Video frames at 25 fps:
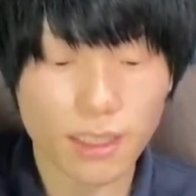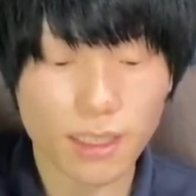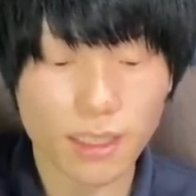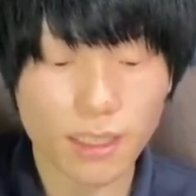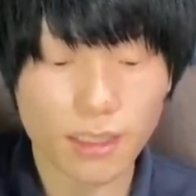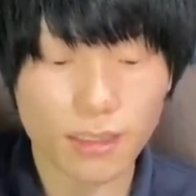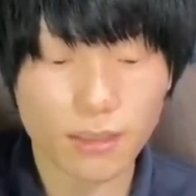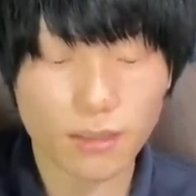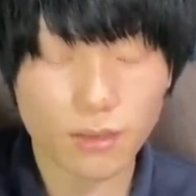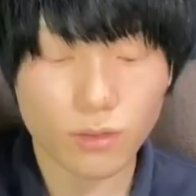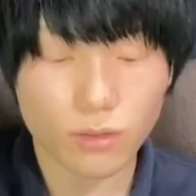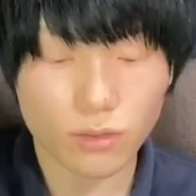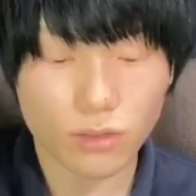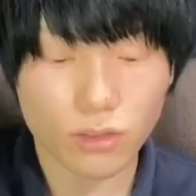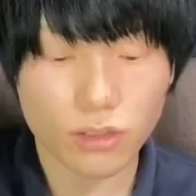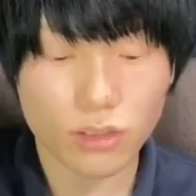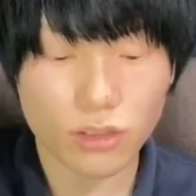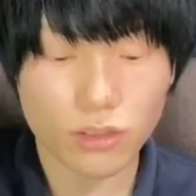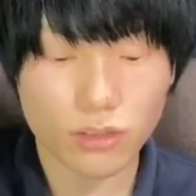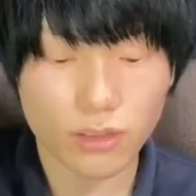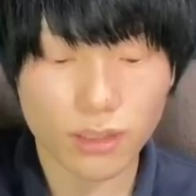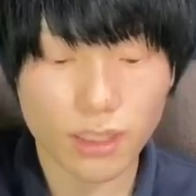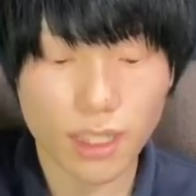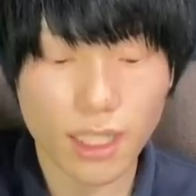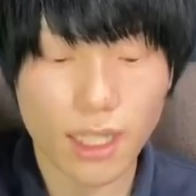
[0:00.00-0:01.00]
いただくことに
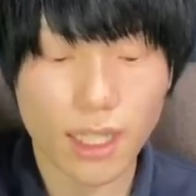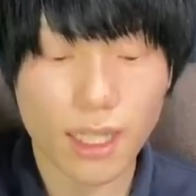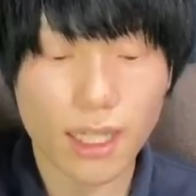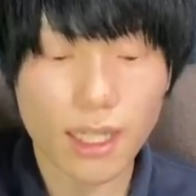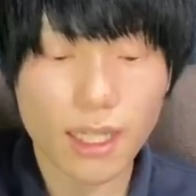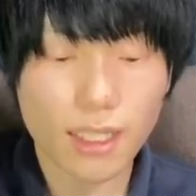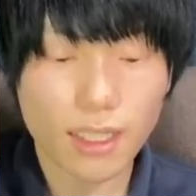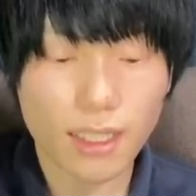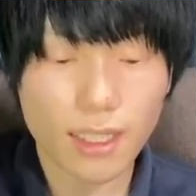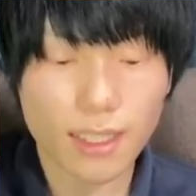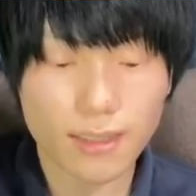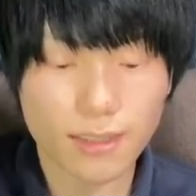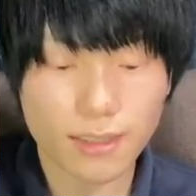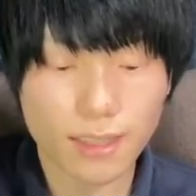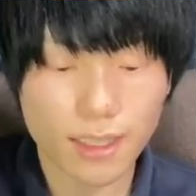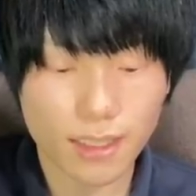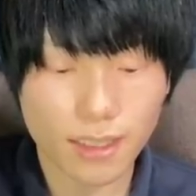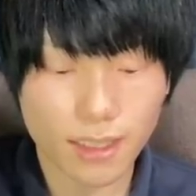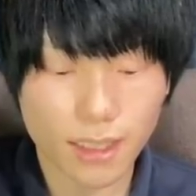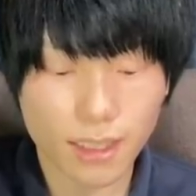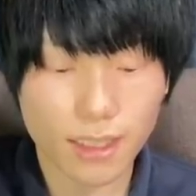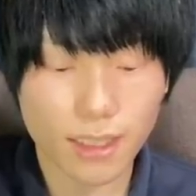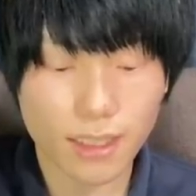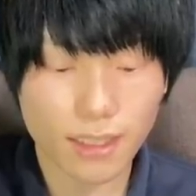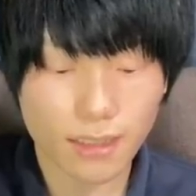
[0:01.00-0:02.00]
よって、決
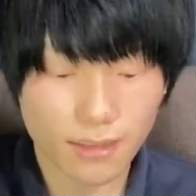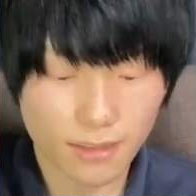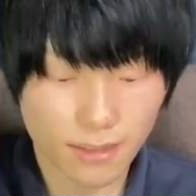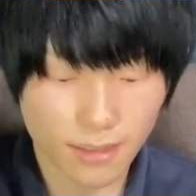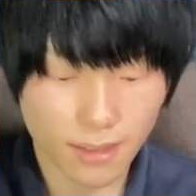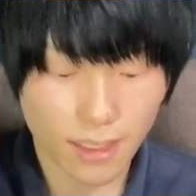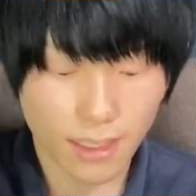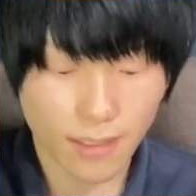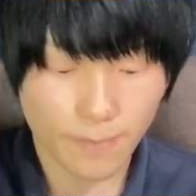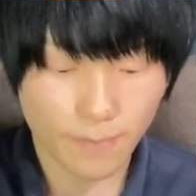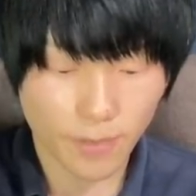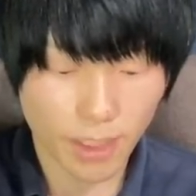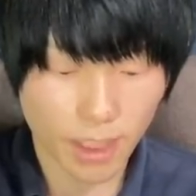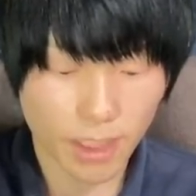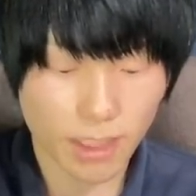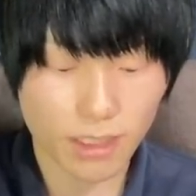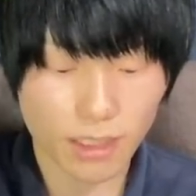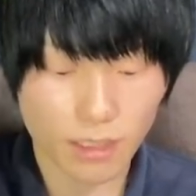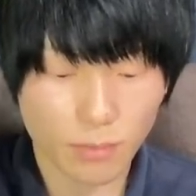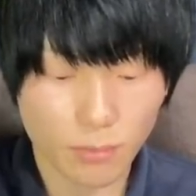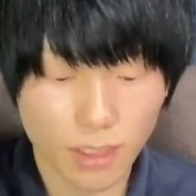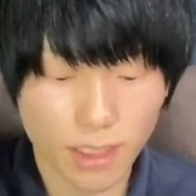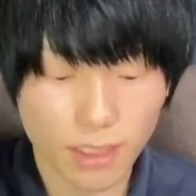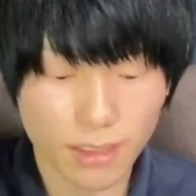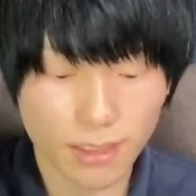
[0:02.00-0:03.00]
戦ティガレックスが出て
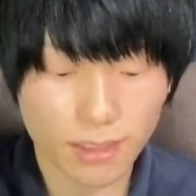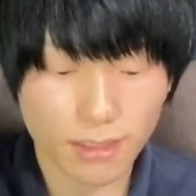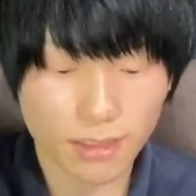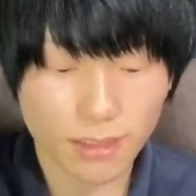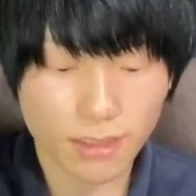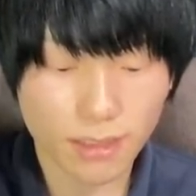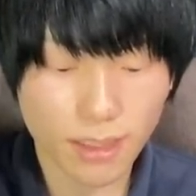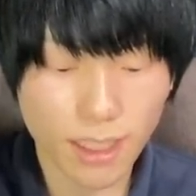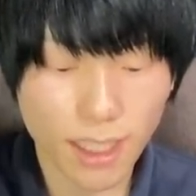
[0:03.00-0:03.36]
きます。